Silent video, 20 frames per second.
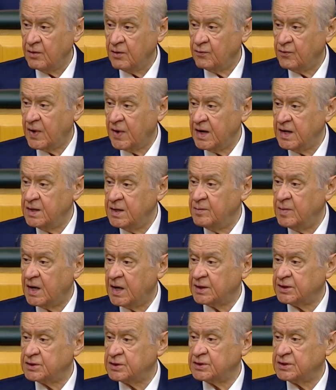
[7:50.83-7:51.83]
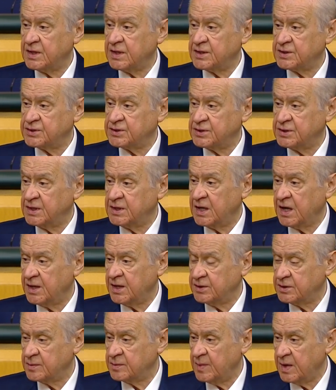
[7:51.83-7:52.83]
vahim artışları
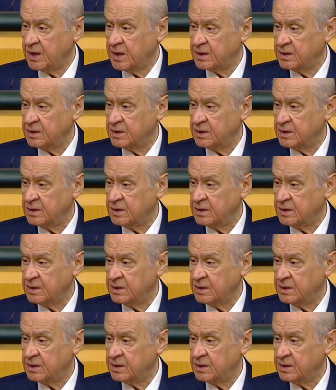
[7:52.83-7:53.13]
sınırlandırmak,